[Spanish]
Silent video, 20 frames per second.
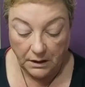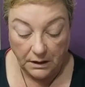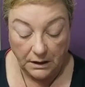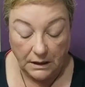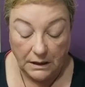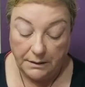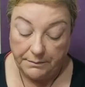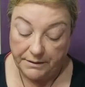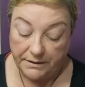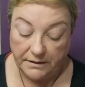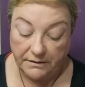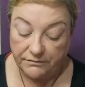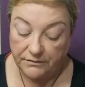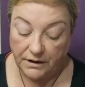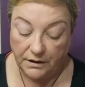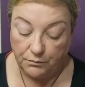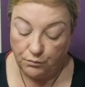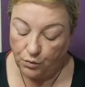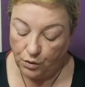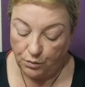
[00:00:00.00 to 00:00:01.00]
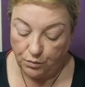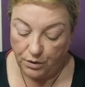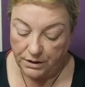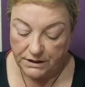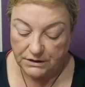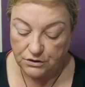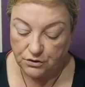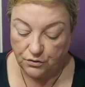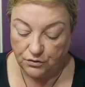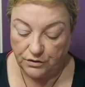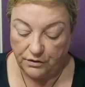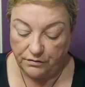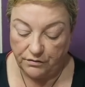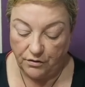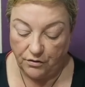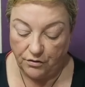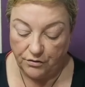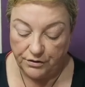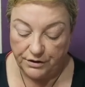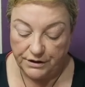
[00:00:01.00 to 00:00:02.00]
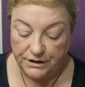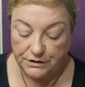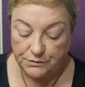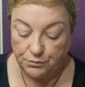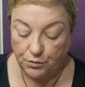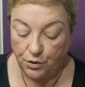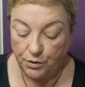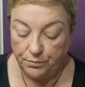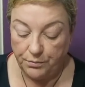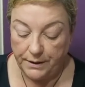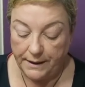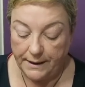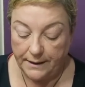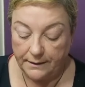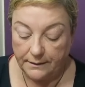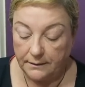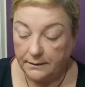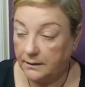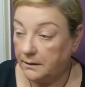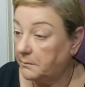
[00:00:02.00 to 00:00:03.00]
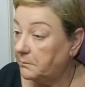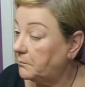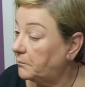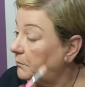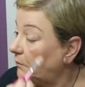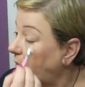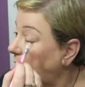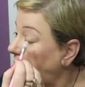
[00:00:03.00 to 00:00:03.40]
Y la verdad que en muy buenas condiciones, muy bien